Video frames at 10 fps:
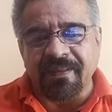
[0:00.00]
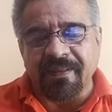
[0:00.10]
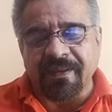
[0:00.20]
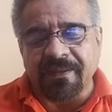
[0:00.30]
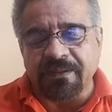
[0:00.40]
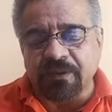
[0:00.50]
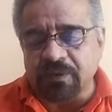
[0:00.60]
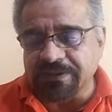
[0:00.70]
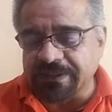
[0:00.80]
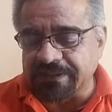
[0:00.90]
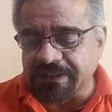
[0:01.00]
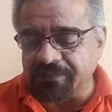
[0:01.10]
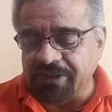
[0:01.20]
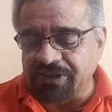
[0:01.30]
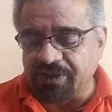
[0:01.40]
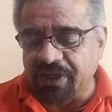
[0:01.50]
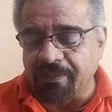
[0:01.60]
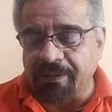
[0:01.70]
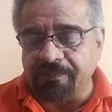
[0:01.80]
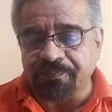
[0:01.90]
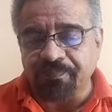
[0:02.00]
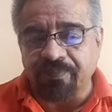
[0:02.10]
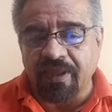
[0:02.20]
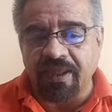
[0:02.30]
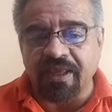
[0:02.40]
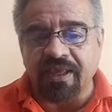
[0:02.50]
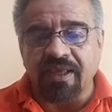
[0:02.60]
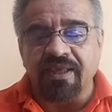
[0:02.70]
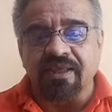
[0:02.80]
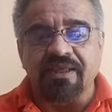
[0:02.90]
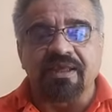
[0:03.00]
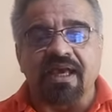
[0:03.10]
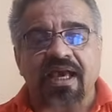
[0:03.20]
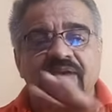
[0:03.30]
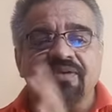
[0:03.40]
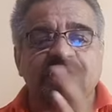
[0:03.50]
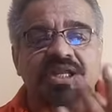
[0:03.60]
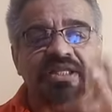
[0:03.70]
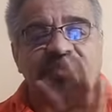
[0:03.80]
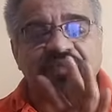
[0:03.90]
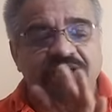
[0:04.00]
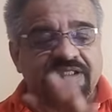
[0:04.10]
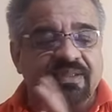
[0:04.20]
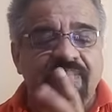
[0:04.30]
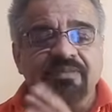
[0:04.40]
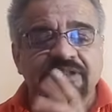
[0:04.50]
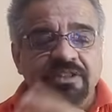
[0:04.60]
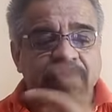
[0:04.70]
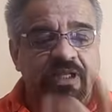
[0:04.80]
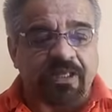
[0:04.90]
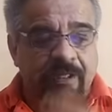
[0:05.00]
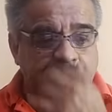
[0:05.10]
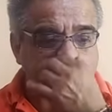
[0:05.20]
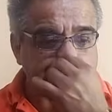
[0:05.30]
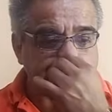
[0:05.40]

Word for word: Entonces les mencionaba que hay una gran diferencia. Vamos a explicarlo.